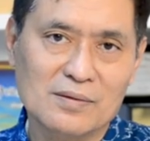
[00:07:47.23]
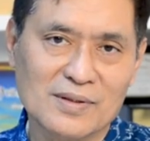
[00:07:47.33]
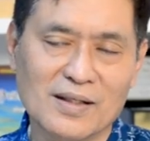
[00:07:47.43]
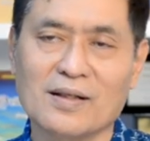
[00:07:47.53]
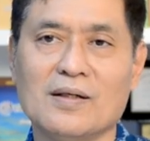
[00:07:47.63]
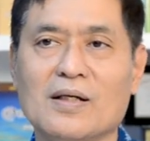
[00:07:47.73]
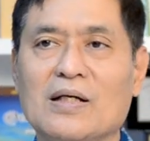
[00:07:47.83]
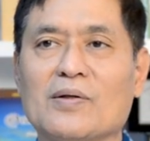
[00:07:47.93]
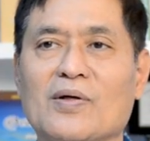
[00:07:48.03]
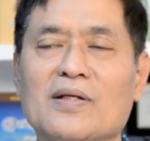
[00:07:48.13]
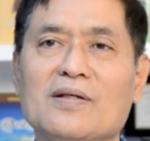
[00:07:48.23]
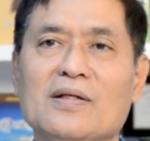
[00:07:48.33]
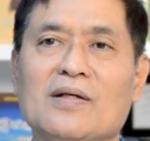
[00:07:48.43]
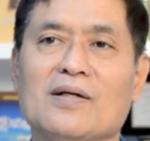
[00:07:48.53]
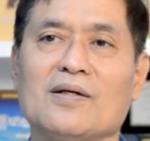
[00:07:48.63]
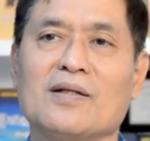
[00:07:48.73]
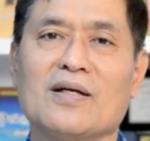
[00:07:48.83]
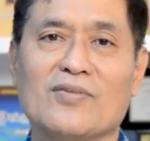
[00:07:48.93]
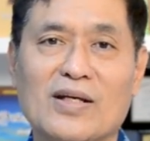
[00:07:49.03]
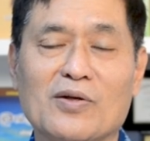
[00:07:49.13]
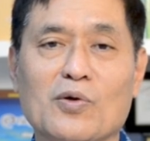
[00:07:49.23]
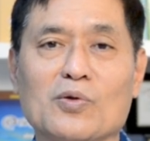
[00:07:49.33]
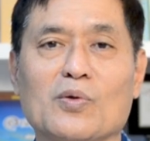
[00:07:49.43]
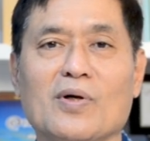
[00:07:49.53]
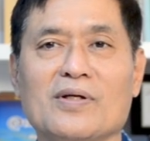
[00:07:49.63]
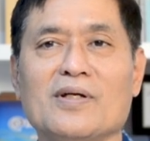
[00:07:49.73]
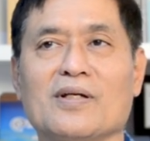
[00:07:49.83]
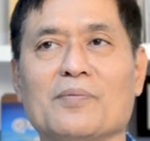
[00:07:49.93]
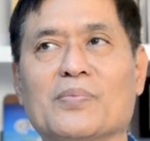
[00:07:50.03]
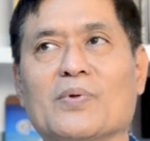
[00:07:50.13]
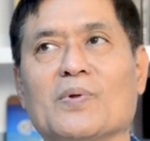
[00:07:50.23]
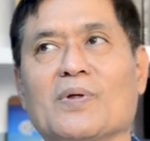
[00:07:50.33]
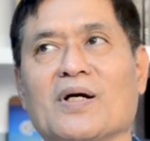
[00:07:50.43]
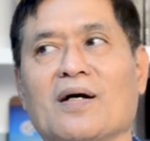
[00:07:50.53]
นะเพราะฉะนั้นถ้าเซตลงตัวแล้วเนี่ยลำโพง